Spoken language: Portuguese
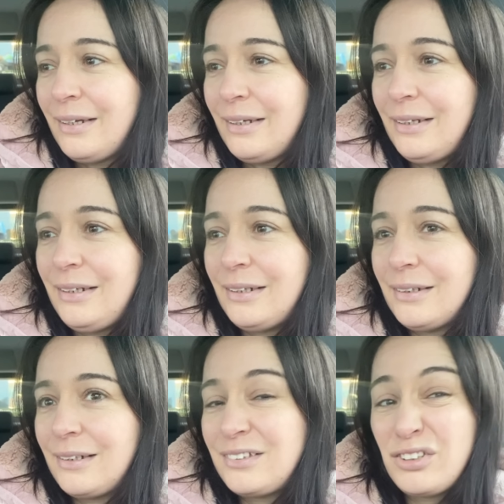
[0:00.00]
E
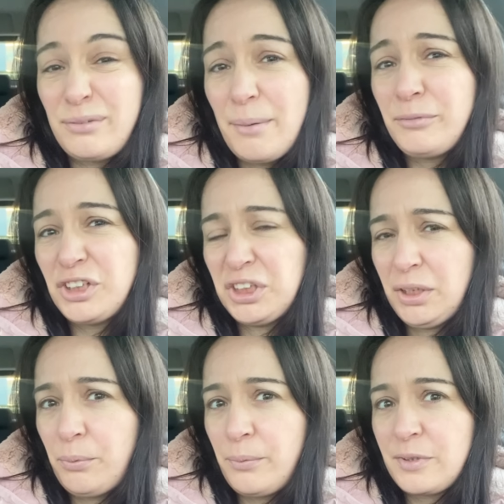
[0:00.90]
eh, se não tiver muita gente
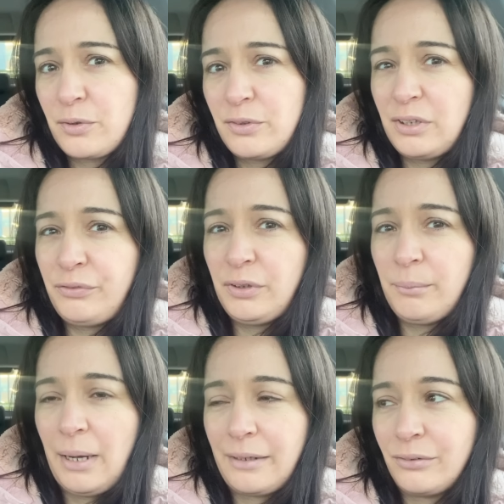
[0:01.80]
eu vou ver se consigo
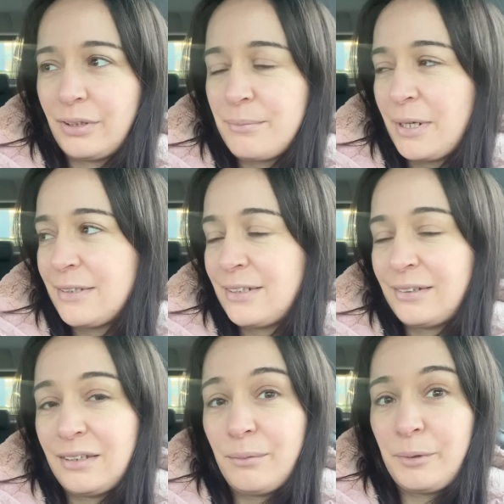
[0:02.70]
filmar. Não tenho bem a
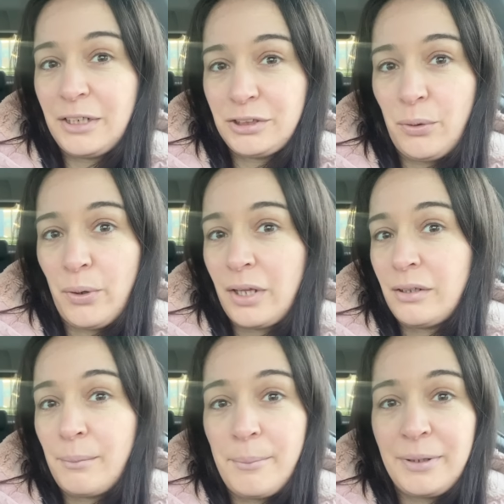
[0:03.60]
certeza porque esta hora
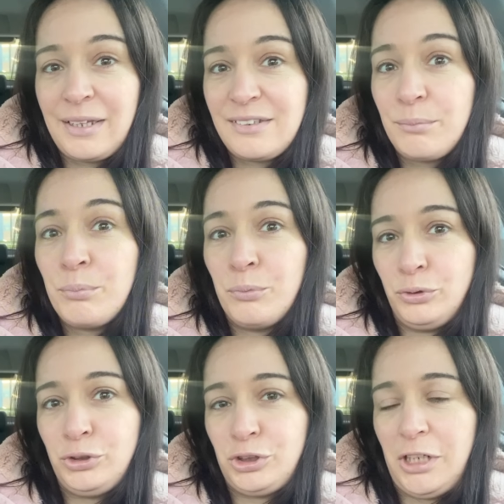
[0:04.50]
normalmente está sempre
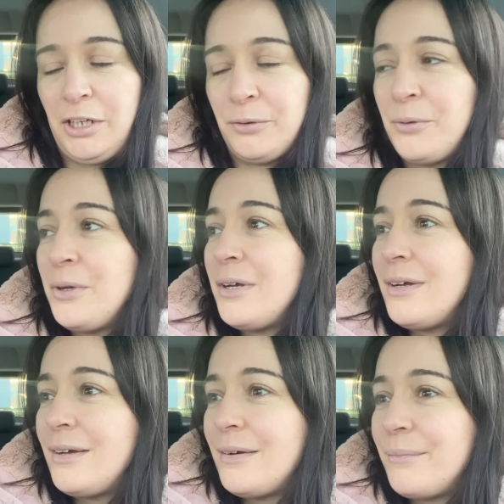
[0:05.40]
muito cheio.
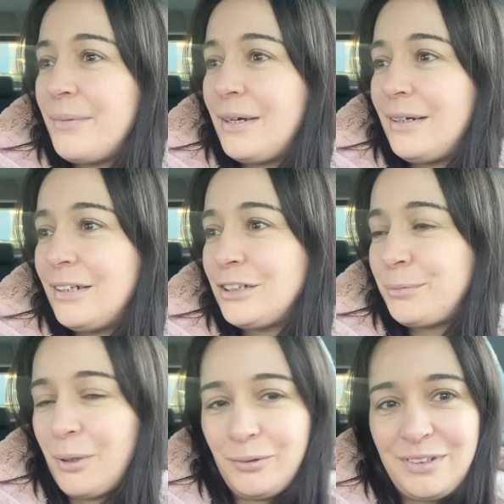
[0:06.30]
Mas
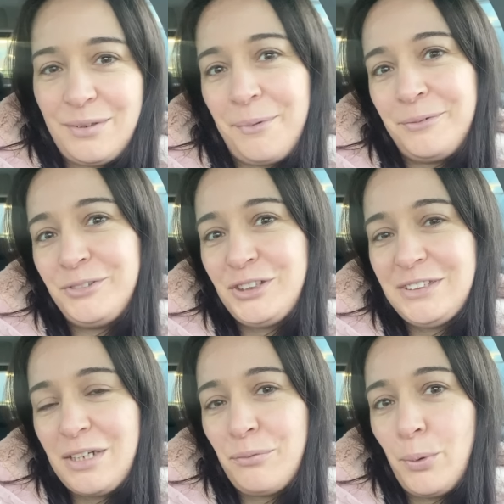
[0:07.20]
pronto, é só para vos
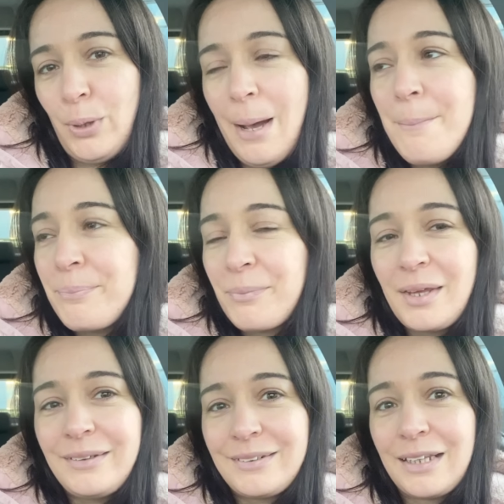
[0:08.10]
dizer que vou lá.
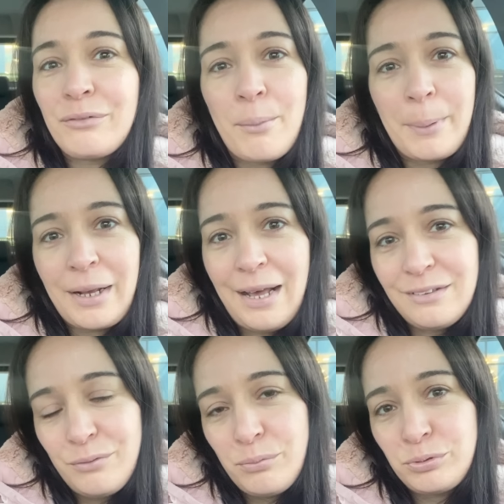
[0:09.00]
Entretanto, vou para casa
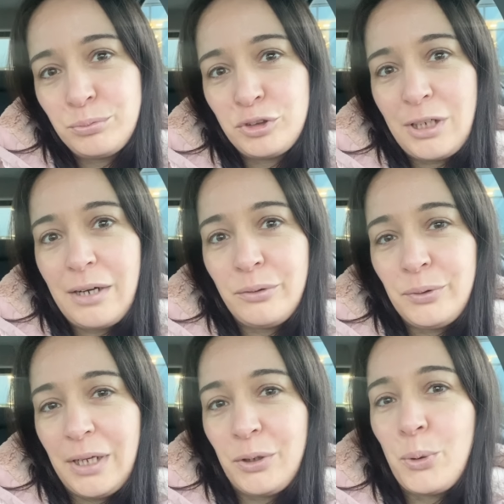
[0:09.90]
e vou-vos mostrar o
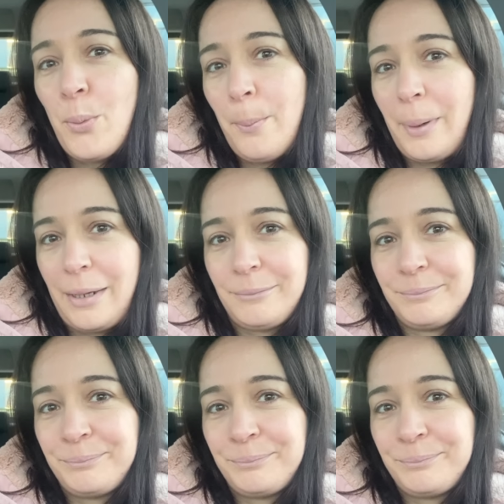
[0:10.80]
que é que eu comprei.